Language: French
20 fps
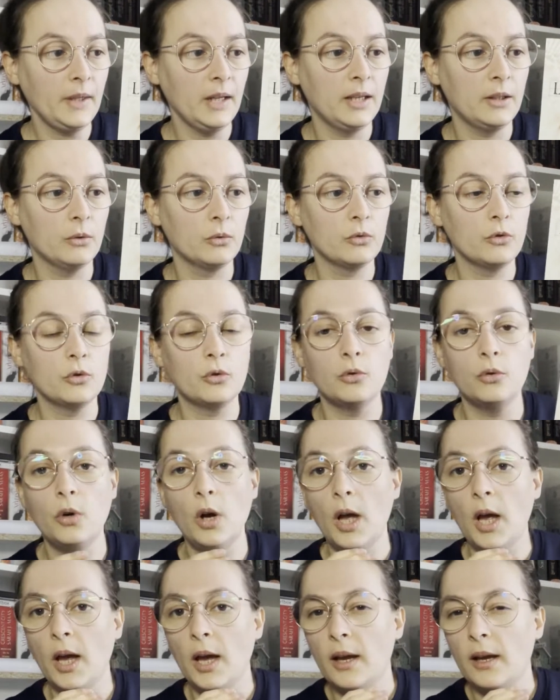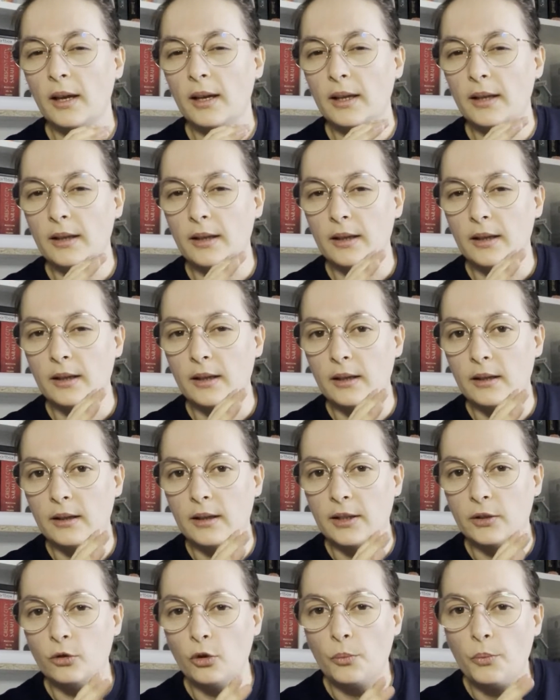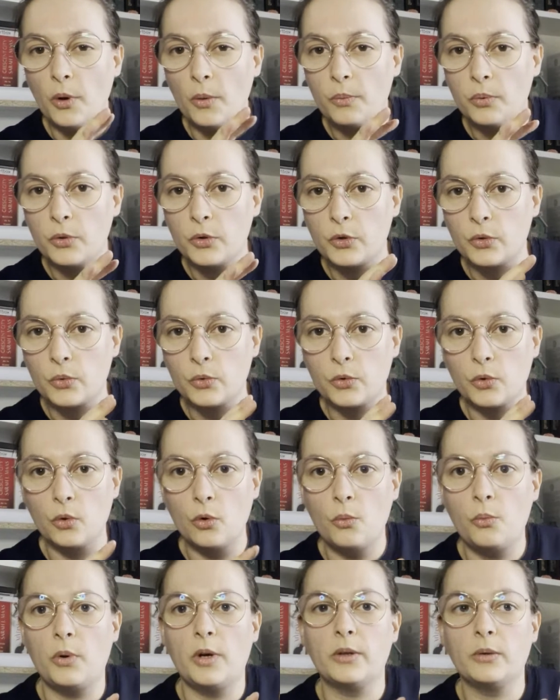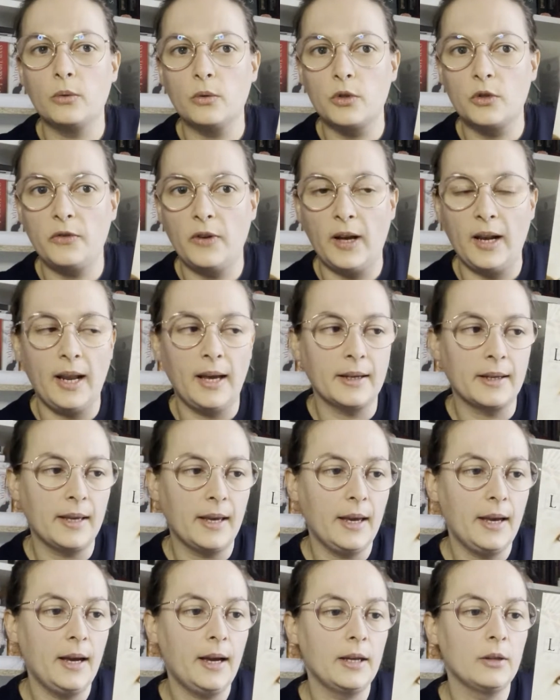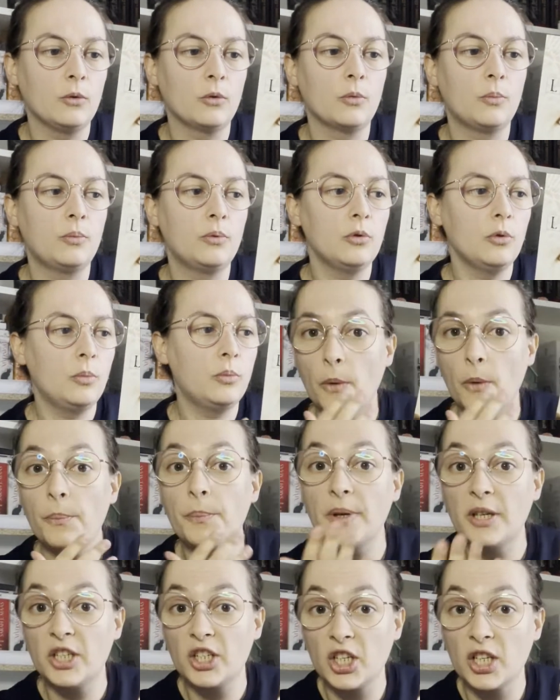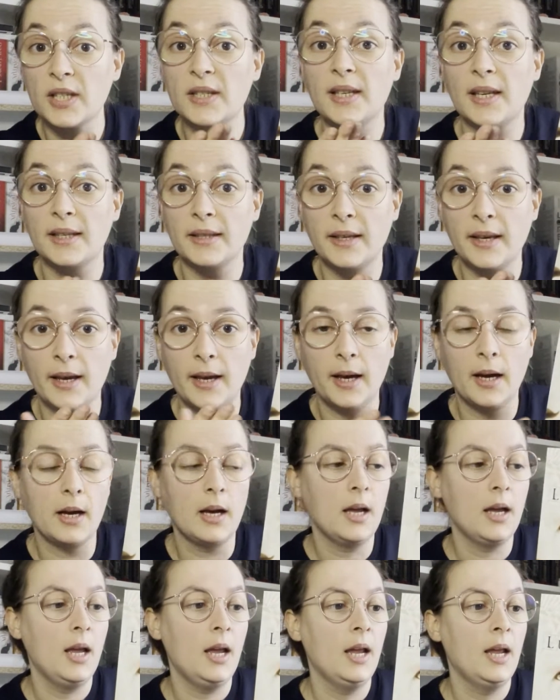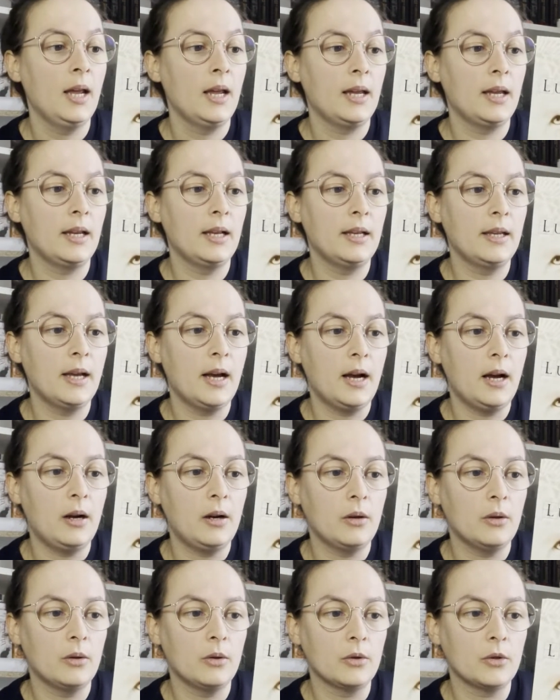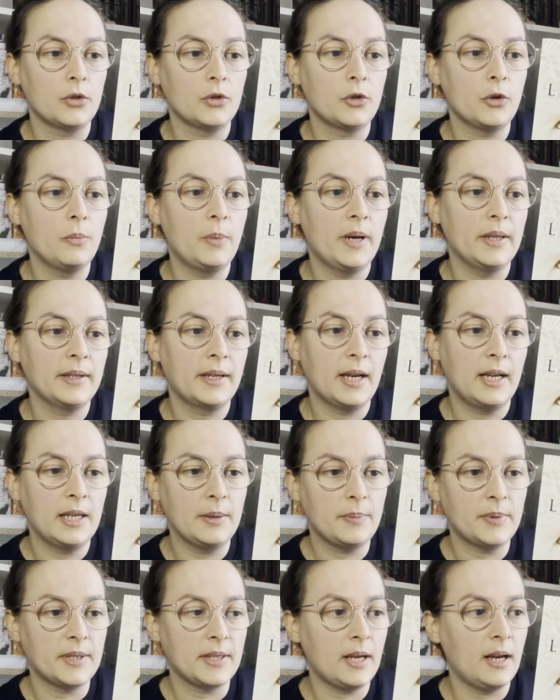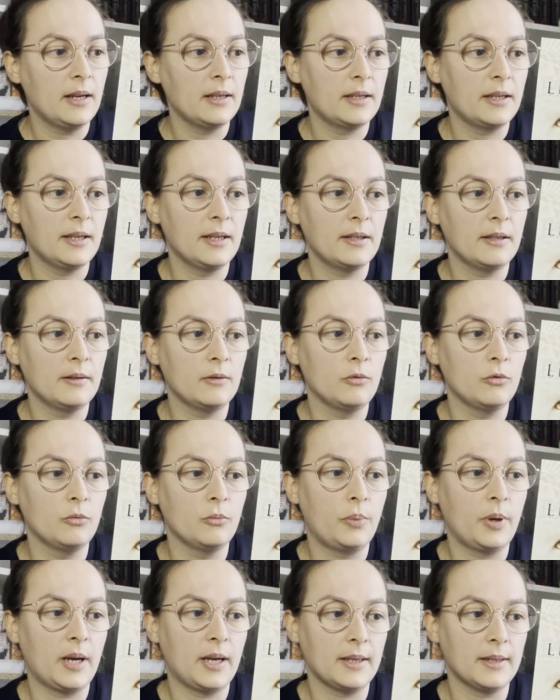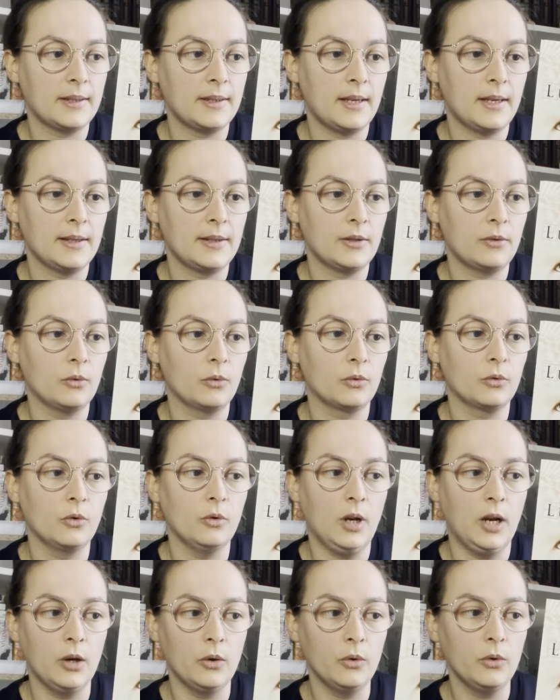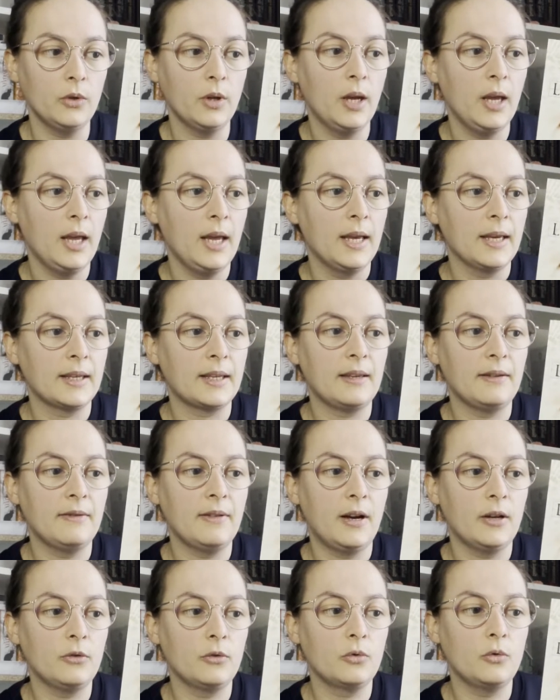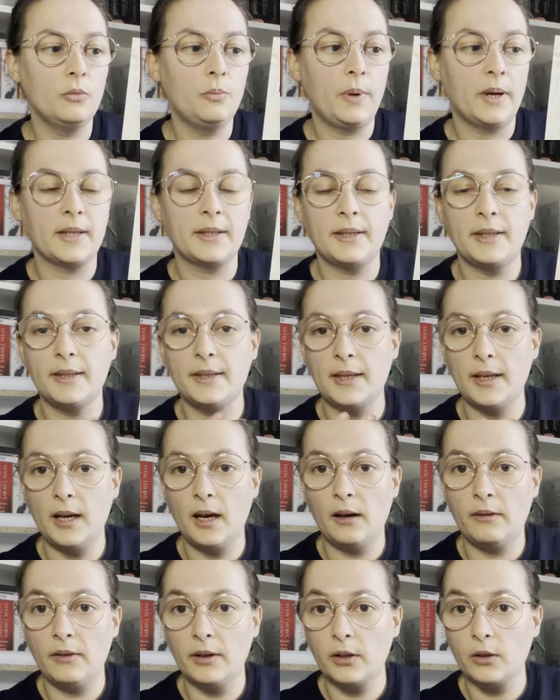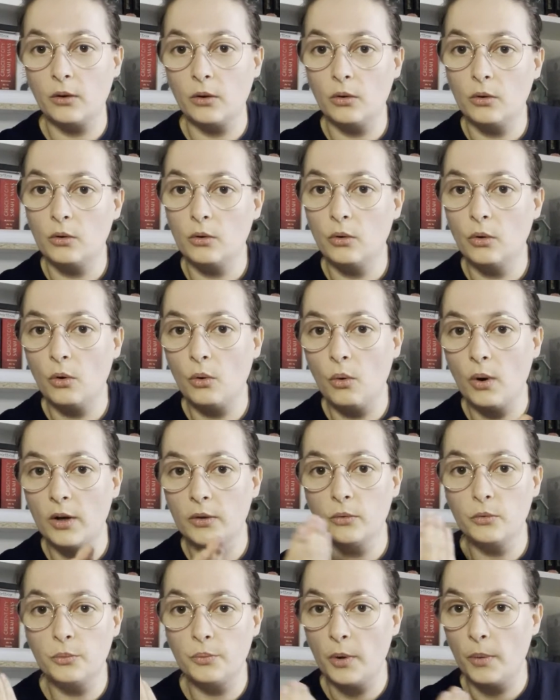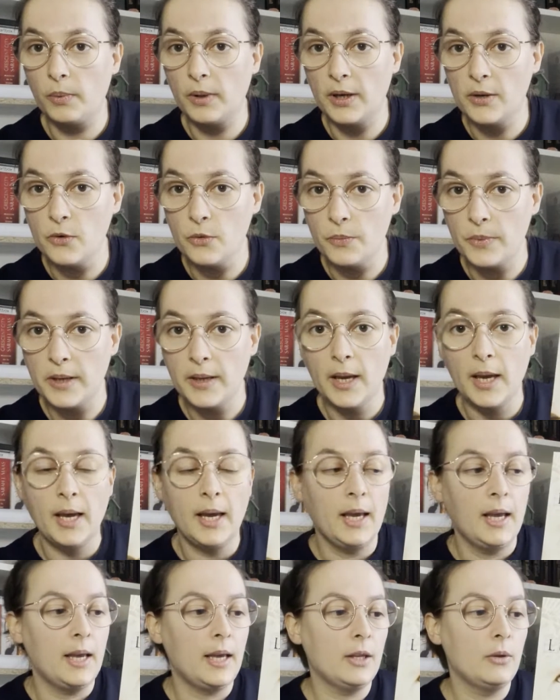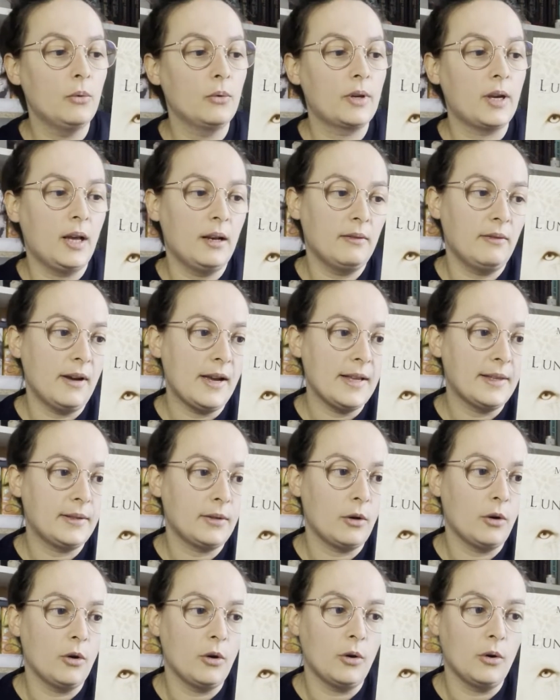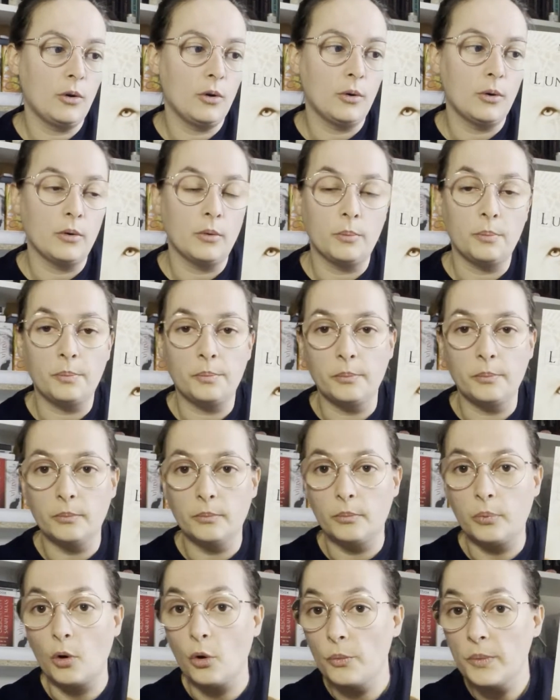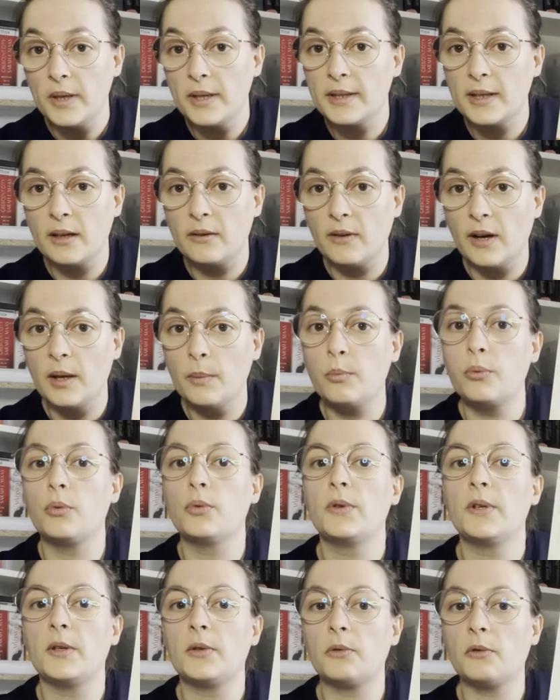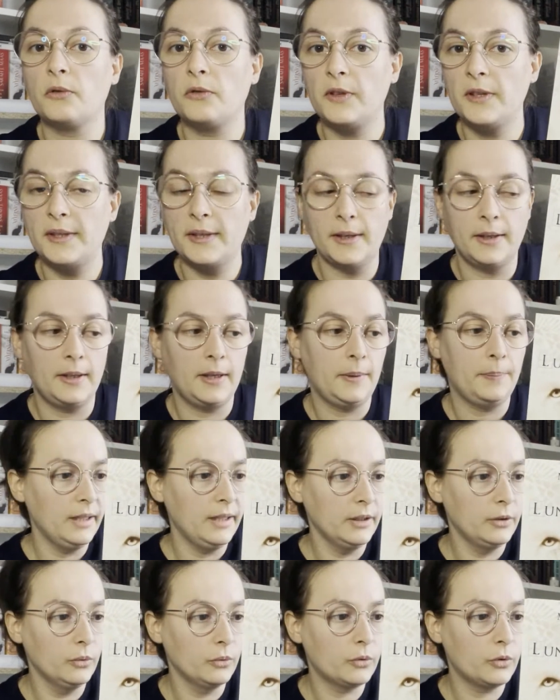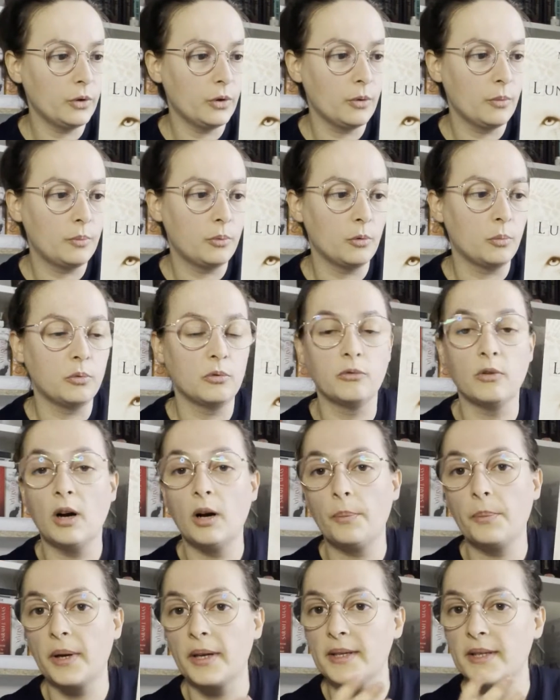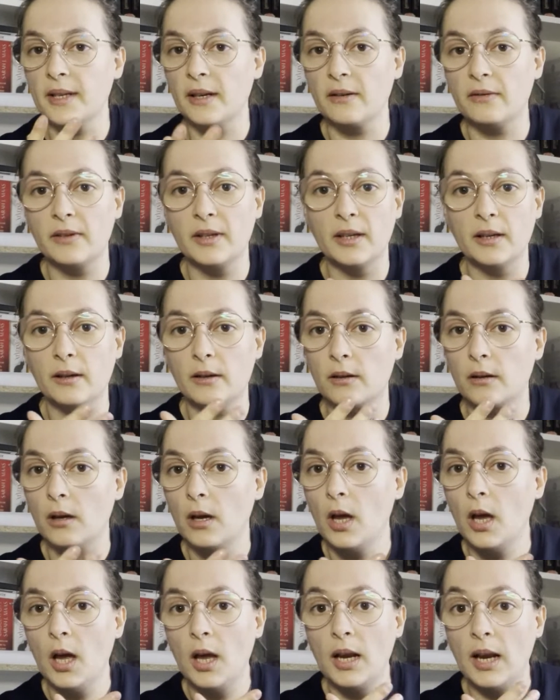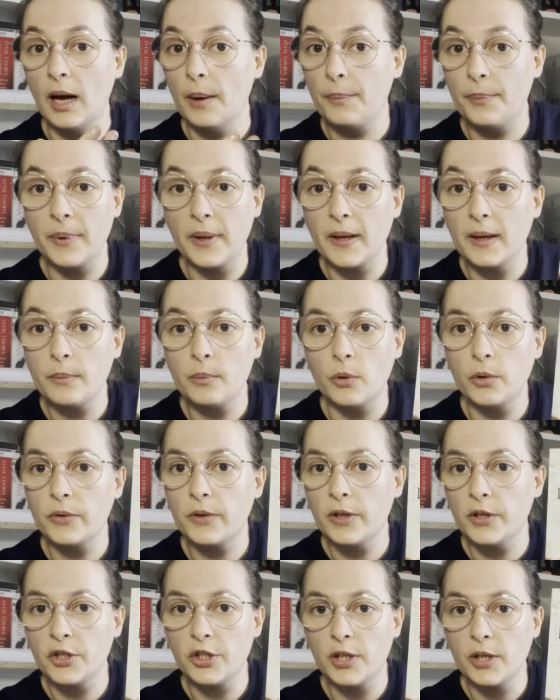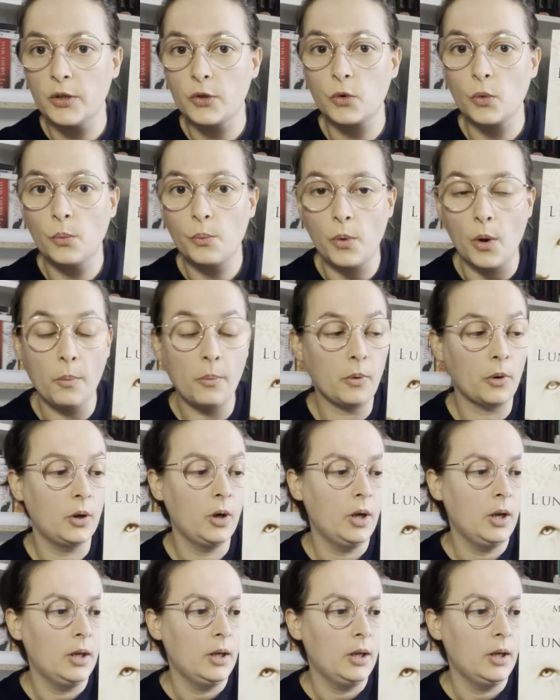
Et donc du coup, les deux peuples sont sur le point de se faire la guerre. Et donc pour empêcher cette guerre, il y a euh, Siobhan Sioban qui est une princesse donc, de la lune, qui va du coup pactiser avec le roi du peuple ennemi. Et donc elle va être euh, promise, elle va épouser son fils aîné. Et donc euh, pour pouvoir préserver la paix, protéger son peuple.